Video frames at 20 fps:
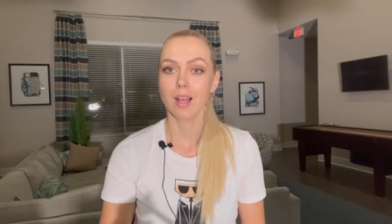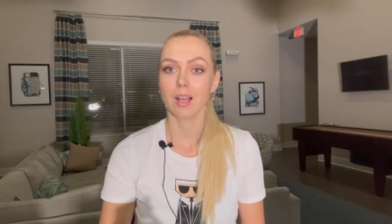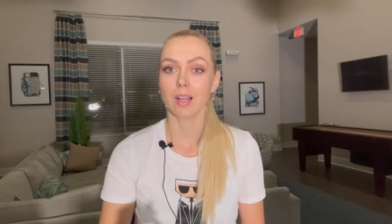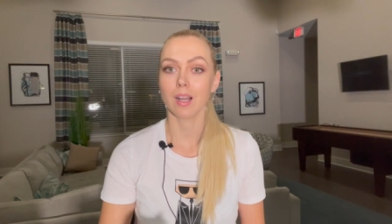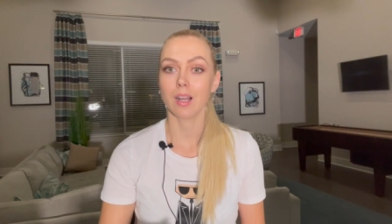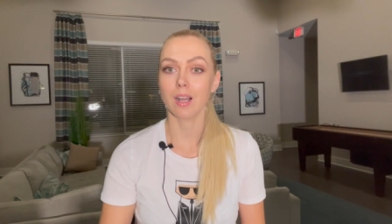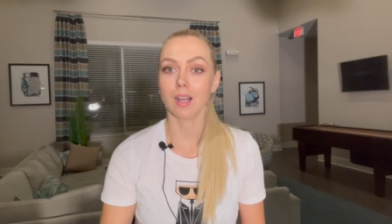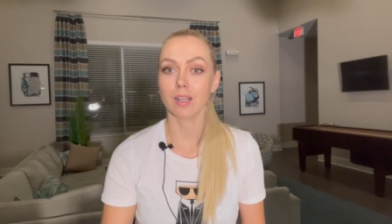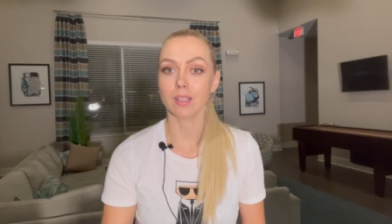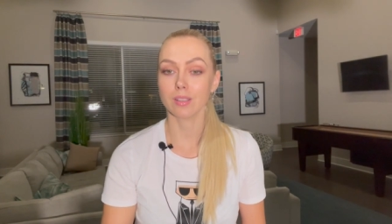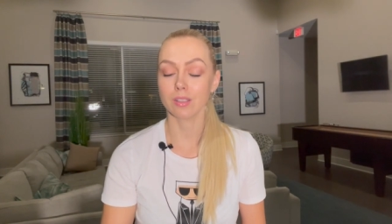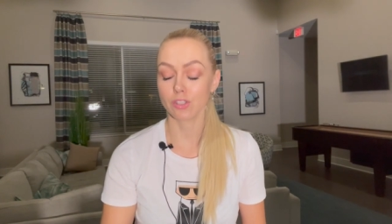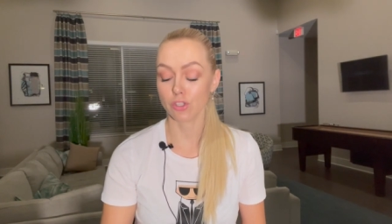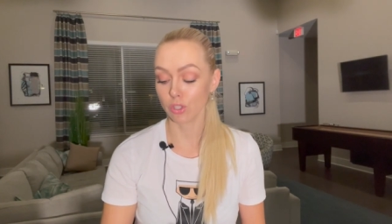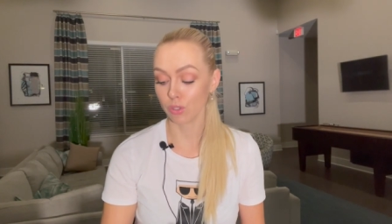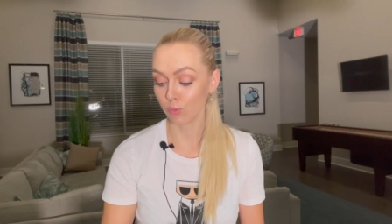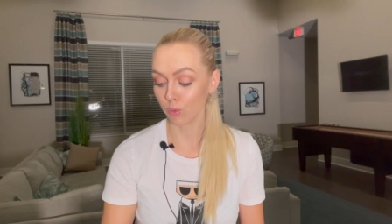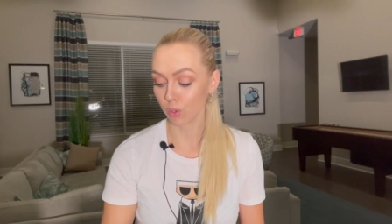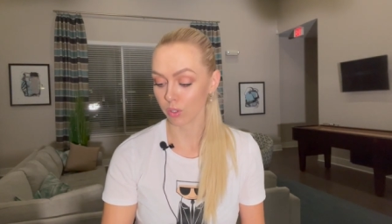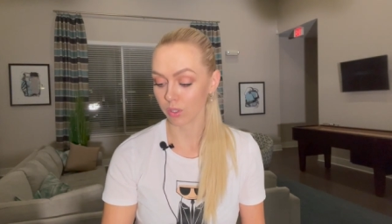А,
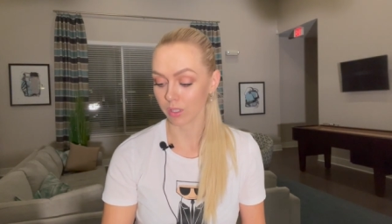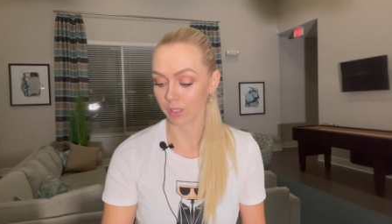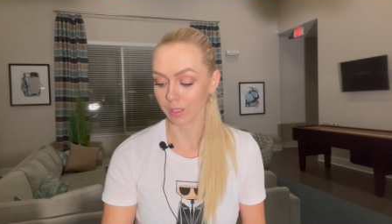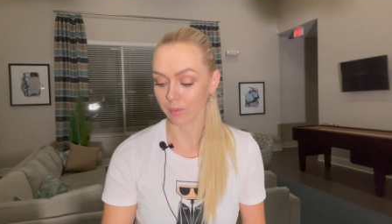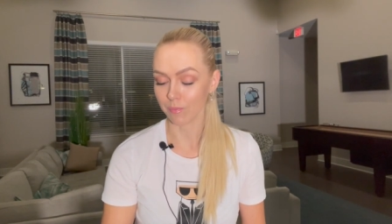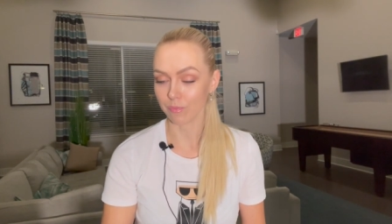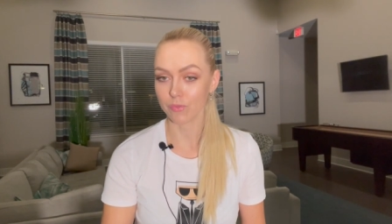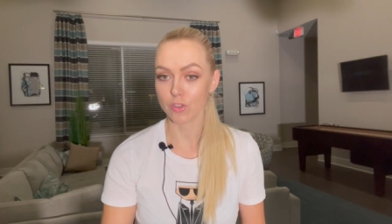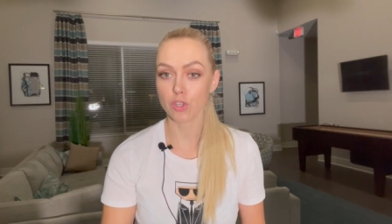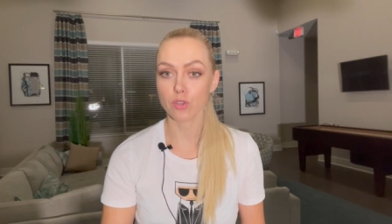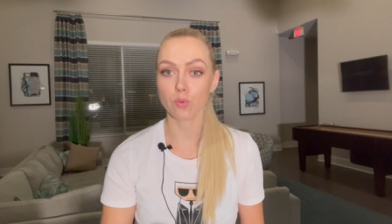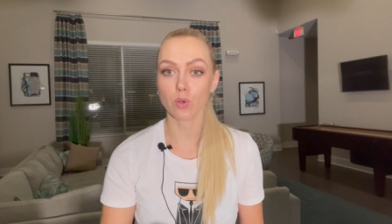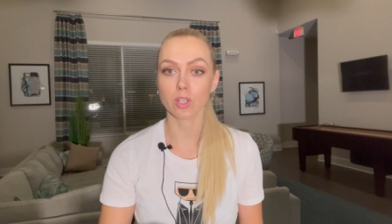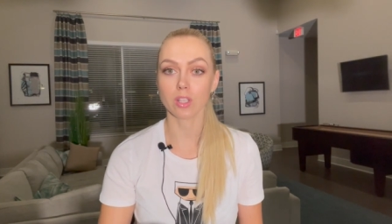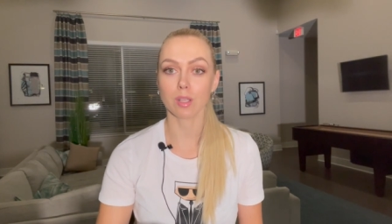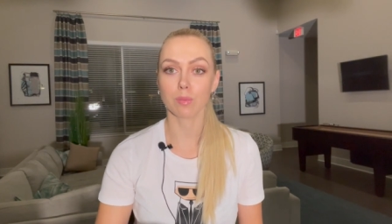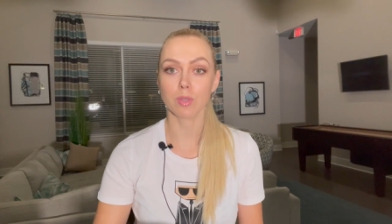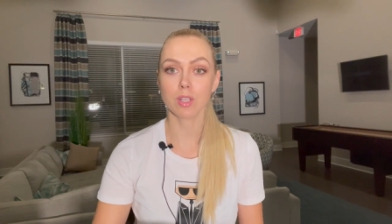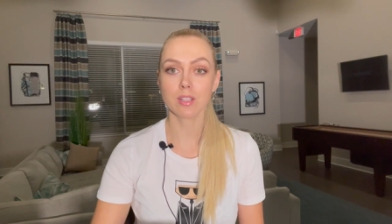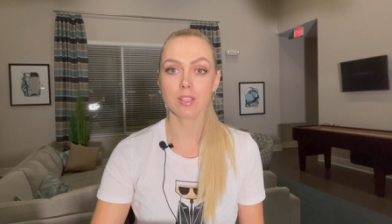четвертый,
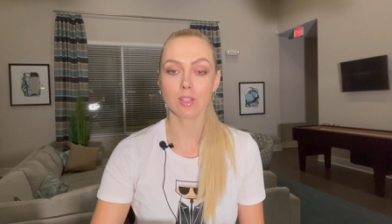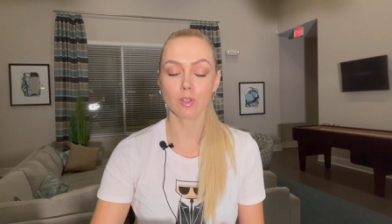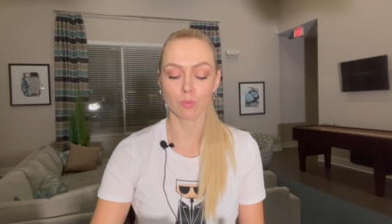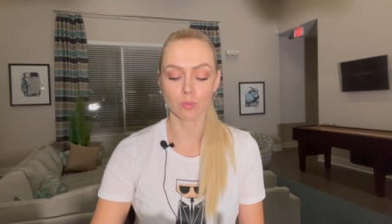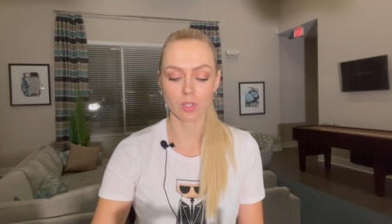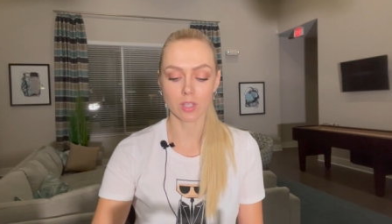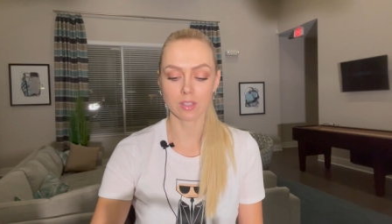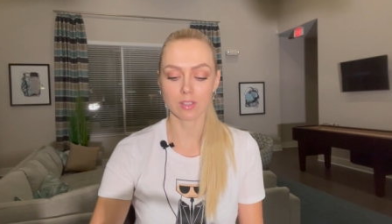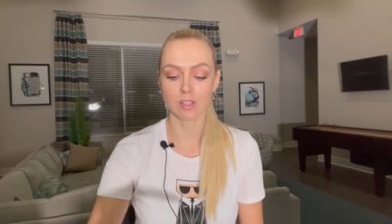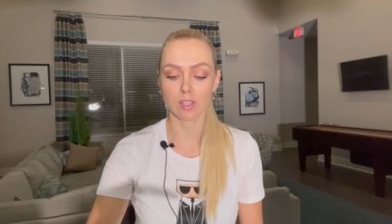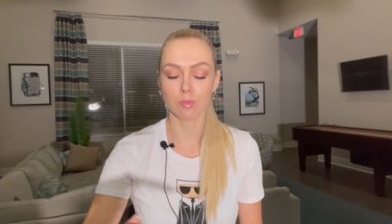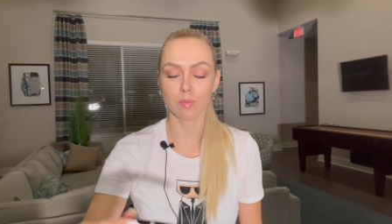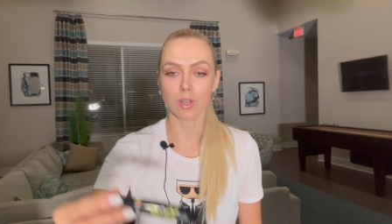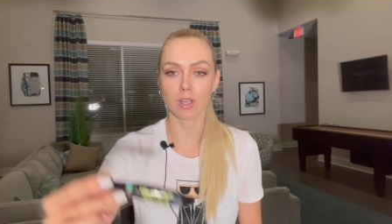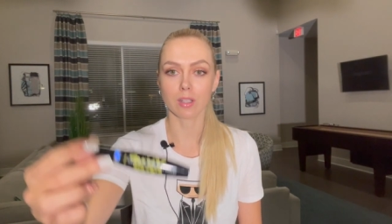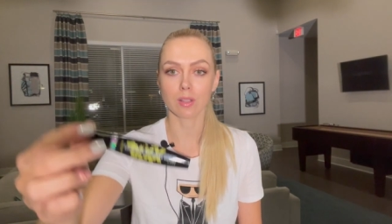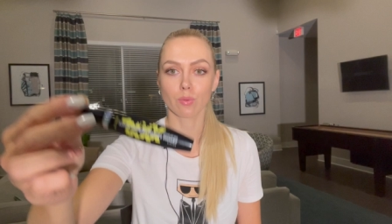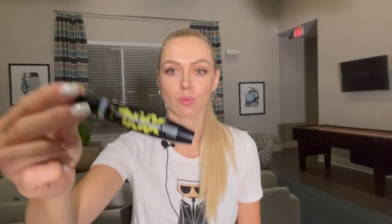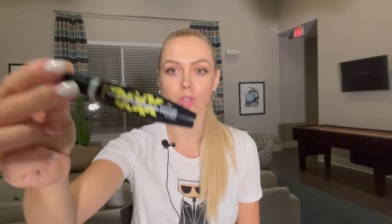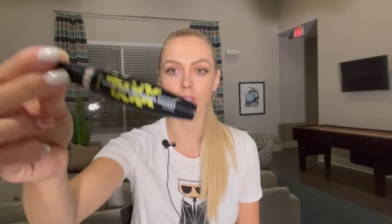четвертое место у меня
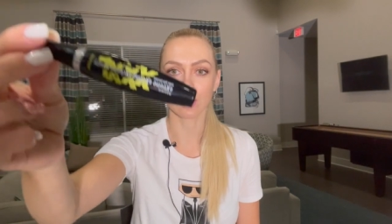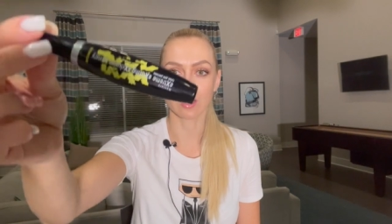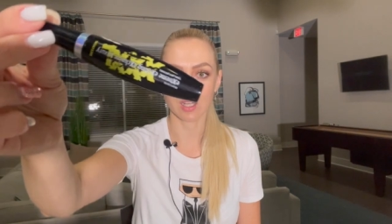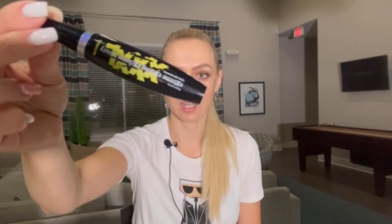занимает вот такая